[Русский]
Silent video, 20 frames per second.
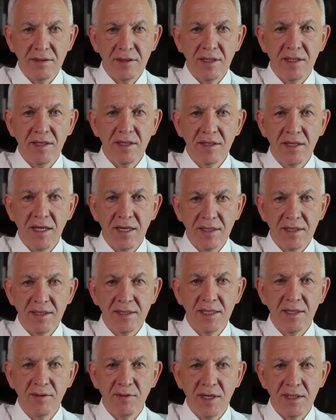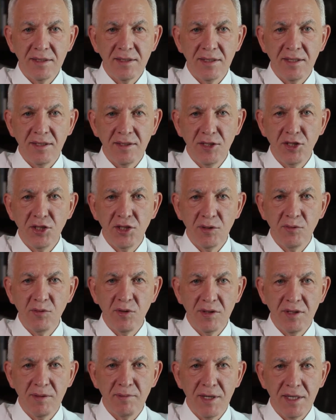никогда не сдаваться,
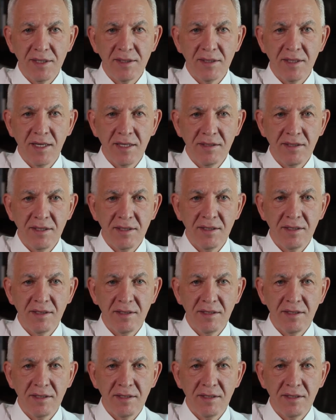ничего не бросать